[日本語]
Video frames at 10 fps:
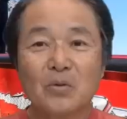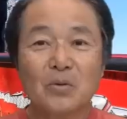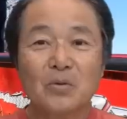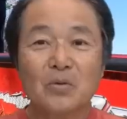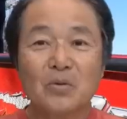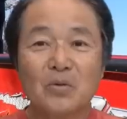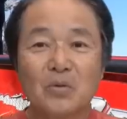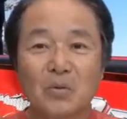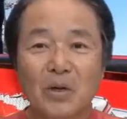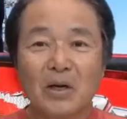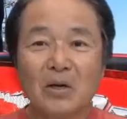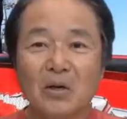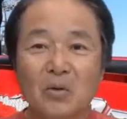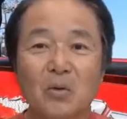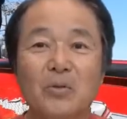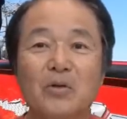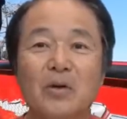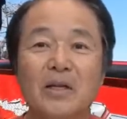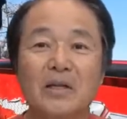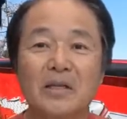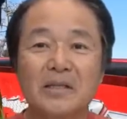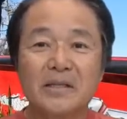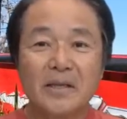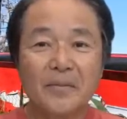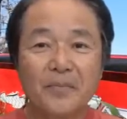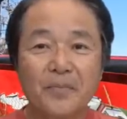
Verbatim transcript: ロッドっていうのはごフィートはんなんですね。